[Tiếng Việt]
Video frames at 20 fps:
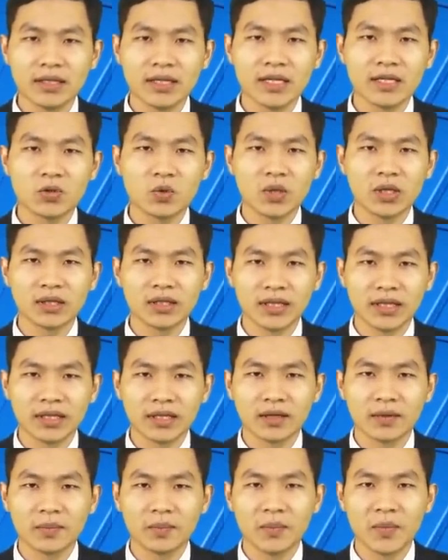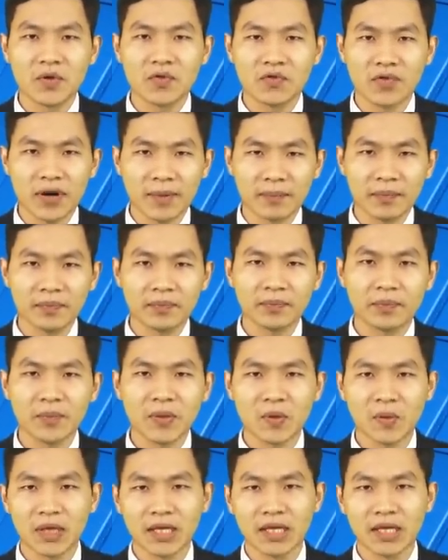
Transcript: khi chuyển tiền, biểu phẩm, biểu